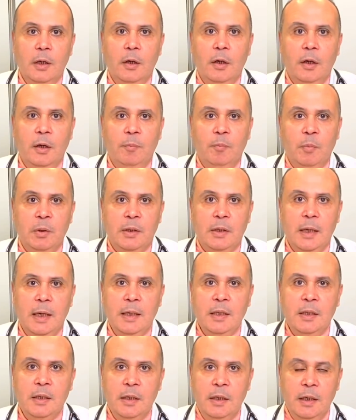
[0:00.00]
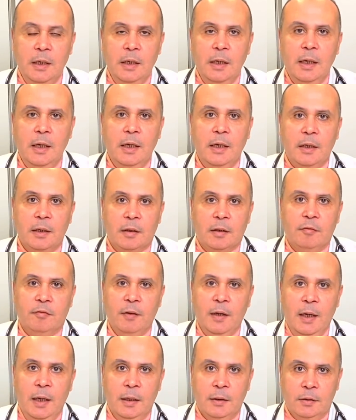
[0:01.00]
بتؤدي الى
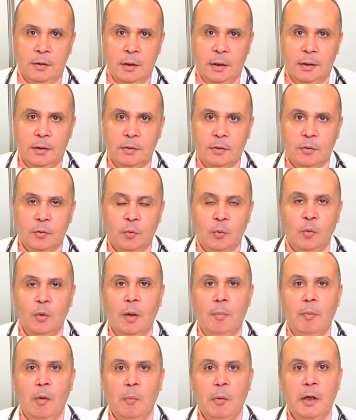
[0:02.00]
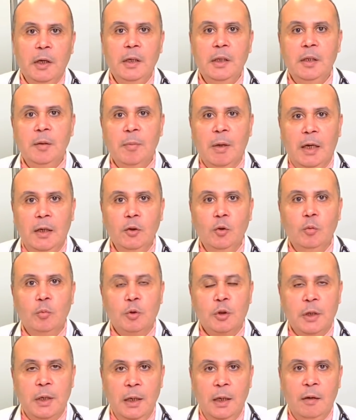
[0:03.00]
ارتفاع الضغط ولما مريض يبقى عنده
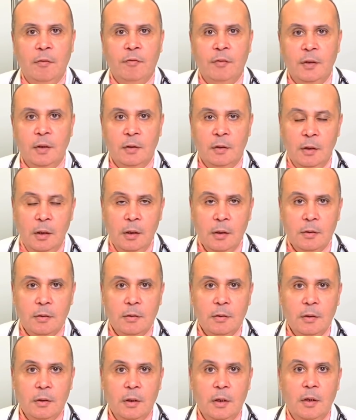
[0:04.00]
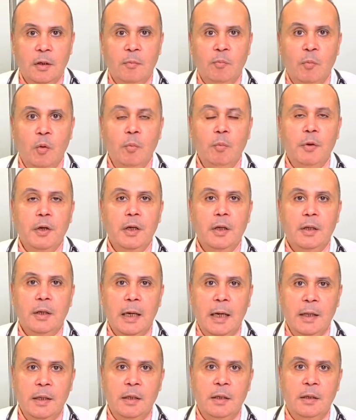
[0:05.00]
مشكله في الضغط ممكن
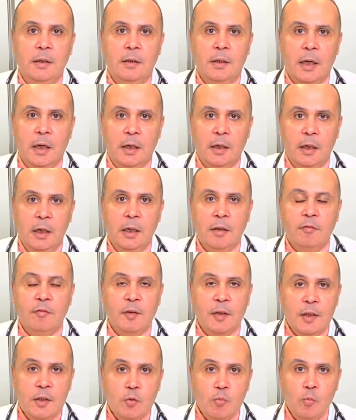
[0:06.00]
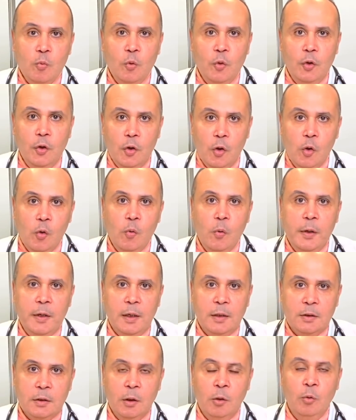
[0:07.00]
تؤدي تغييرات في جسمه ان هو
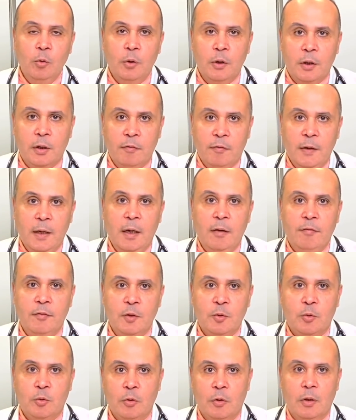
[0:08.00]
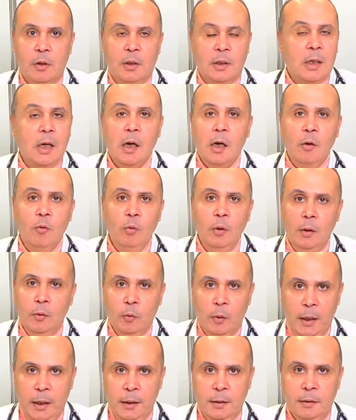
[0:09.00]
يحصل له ارتفاع في السكر ده قولا
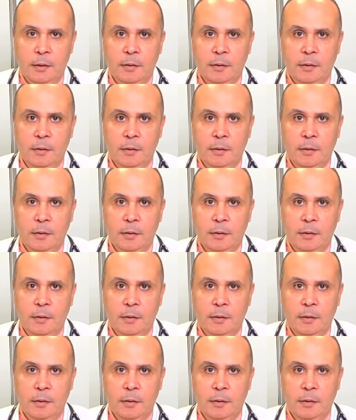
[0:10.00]
واحدا